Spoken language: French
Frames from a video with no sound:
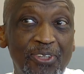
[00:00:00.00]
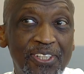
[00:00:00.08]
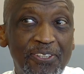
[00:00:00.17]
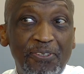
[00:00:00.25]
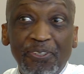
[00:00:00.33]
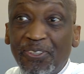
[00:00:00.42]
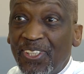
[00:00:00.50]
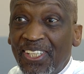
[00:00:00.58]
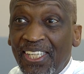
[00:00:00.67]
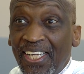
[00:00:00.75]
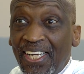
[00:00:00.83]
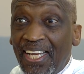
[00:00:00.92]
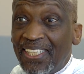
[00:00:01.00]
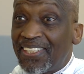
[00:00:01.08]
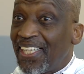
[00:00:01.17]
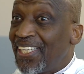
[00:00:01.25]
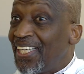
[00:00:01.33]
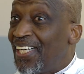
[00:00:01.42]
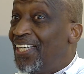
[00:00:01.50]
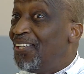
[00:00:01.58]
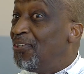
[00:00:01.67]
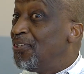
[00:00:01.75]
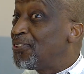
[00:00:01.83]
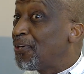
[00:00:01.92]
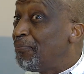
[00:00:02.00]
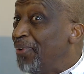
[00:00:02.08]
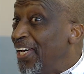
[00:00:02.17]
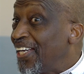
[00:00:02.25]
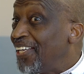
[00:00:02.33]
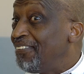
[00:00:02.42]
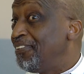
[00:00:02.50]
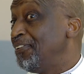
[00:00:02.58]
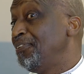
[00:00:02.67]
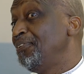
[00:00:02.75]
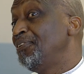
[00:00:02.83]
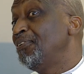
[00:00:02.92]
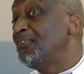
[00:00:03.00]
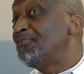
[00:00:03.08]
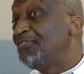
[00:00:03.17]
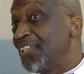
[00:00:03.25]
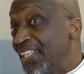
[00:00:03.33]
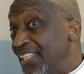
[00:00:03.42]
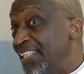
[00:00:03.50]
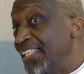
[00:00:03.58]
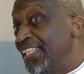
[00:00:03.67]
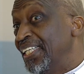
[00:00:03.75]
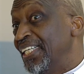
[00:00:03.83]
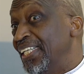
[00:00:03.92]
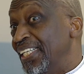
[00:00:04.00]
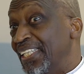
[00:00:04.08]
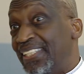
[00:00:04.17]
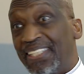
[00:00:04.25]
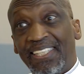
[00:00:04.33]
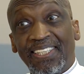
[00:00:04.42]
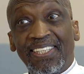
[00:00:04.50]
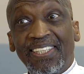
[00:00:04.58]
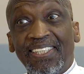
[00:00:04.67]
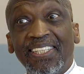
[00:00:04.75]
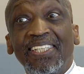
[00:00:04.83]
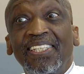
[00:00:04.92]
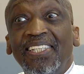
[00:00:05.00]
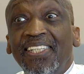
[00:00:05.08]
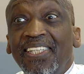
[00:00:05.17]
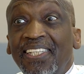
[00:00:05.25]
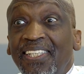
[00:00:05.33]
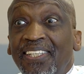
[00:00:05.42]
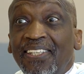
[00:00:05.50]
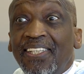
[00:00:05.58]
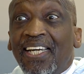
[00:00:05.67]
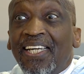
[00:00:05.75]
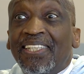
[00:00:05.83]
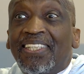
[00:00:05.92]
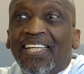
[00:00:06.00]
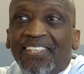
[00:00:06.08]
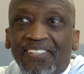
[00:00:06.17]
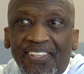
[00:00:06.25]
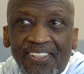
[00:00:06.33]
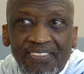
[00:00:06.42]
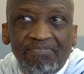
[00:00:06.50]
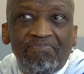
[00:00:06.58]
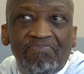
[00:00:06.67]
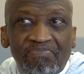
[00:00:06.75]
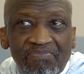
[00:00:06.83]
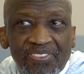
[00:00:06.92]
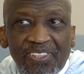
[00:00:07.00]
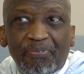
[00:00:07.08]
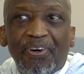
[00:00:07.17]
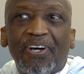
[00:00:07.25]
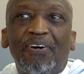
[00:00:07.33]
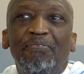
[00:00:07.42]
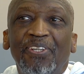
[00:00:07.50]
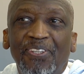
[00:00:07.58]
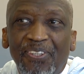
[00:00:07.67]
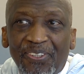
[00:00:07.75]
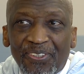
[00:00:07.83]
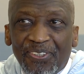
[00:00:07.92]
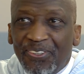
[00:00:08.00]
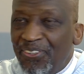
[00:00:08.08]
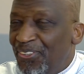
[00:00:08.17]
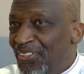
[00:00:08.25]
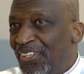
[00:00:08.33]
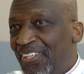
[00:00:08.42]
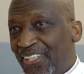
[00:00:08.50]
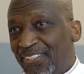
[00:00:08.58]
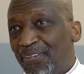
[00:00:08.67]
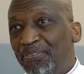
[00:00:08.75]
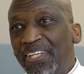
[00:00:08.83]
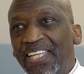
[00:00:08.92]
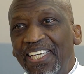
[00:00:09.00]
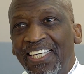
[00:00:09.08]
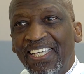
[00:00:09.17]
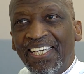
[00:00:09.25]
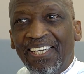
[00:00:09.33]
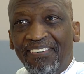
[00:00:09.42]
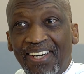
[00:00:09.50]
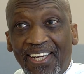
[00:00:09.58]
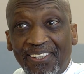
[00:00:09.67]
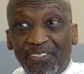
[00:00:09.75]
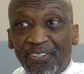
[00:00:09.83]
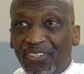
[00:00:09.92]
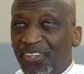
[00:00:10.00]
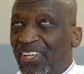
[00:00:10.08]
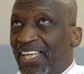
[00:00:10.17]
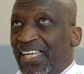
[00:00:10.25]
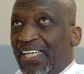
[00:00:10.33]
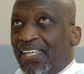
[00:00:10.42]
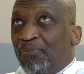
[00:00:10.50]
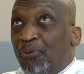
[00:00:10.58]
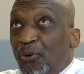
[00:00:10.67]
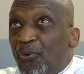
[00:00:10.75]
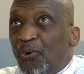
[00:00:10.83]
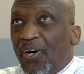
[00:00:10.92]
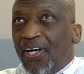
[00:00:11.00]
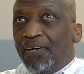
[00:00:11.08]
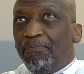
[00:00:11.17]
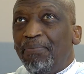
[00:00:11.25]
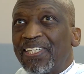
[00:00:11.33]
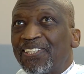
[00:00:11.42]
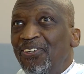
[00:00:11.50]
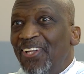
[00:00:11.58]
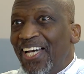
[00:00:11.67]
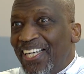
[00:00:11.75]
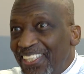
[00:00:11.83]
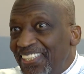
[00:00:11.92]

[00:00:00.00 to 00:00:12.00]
sourates courtes, l'enseignant, son père est venu offrir euh, des, un trésor. Je ne sais pas combien de, de, milliers. Voilà, donc pourquoi Parce qu'il a